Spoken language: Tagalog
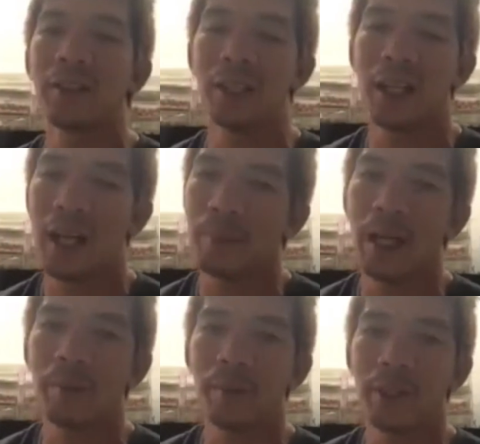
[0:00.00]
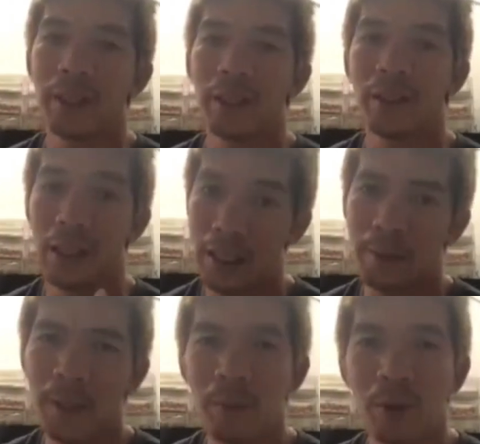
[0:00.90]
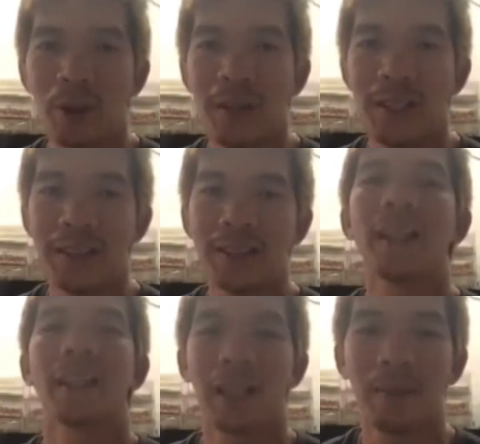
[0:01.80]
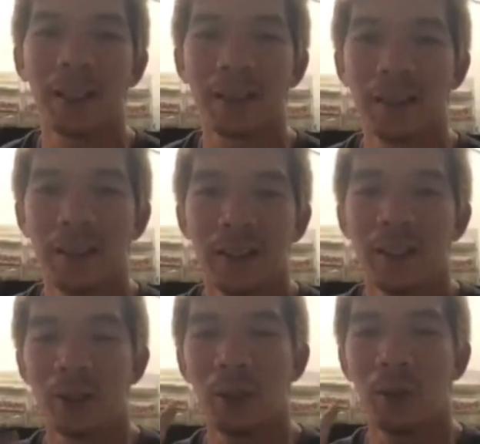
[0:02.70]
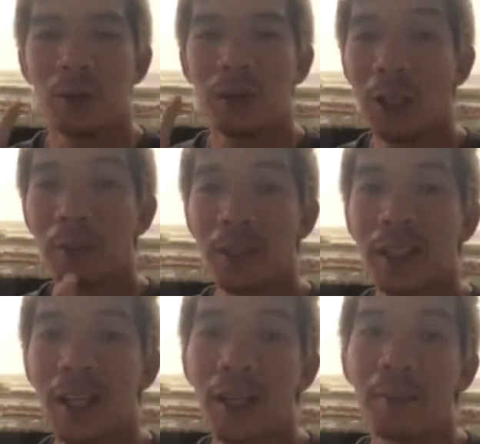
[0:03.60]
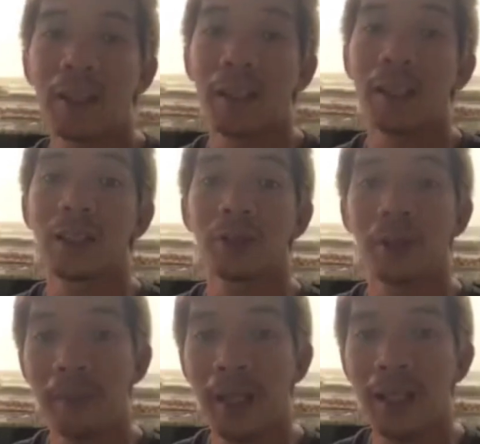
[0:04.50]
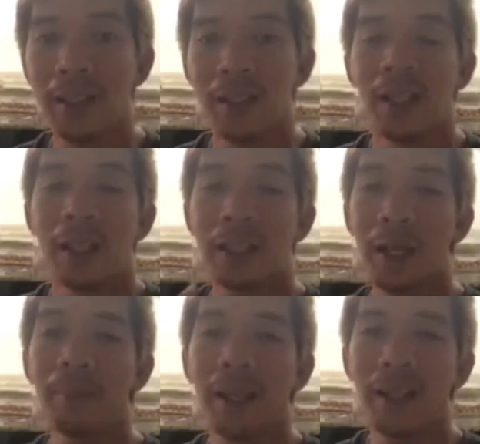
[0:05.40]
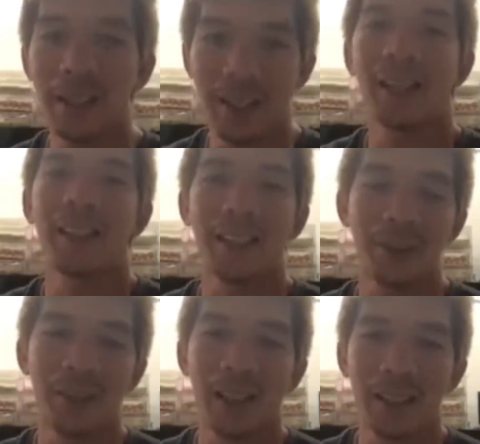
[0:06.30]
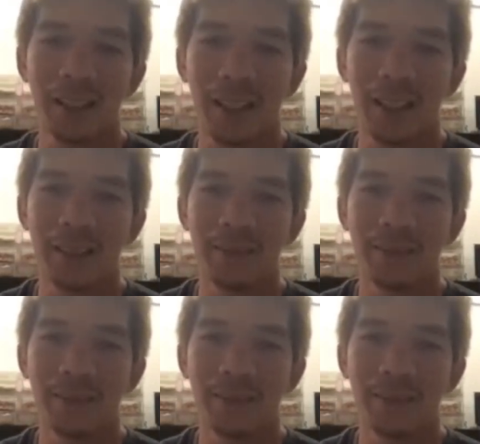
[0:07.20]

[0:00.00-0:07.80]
sa'yo ng happy happy birthday. Keep safe always and God bless. So, good luck po sa nalalapit nating South Derby Race. And syempre, ingatan natin yung ating sarili.